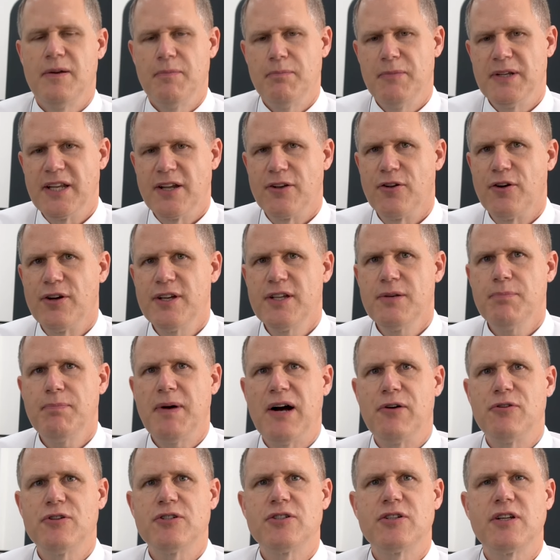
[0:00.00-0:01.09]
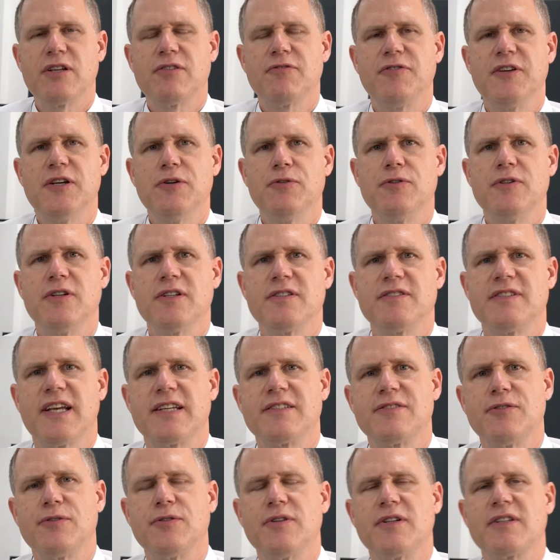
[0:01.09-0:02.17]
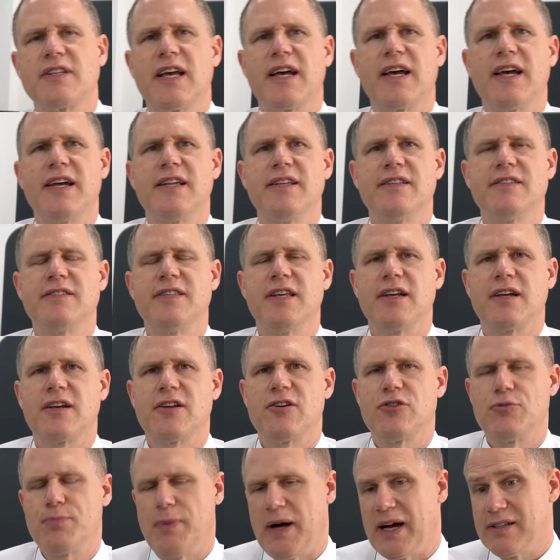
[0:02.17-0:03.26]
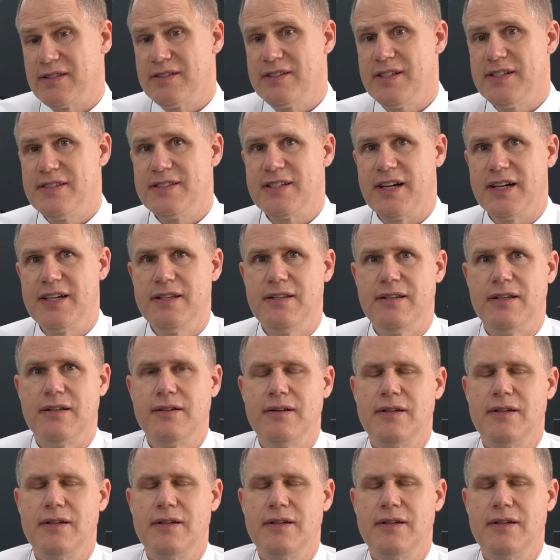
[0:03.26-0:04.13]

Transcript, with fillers: Mit der neuen PowerString 400-600 Geräteserie sparen Sie Zeit,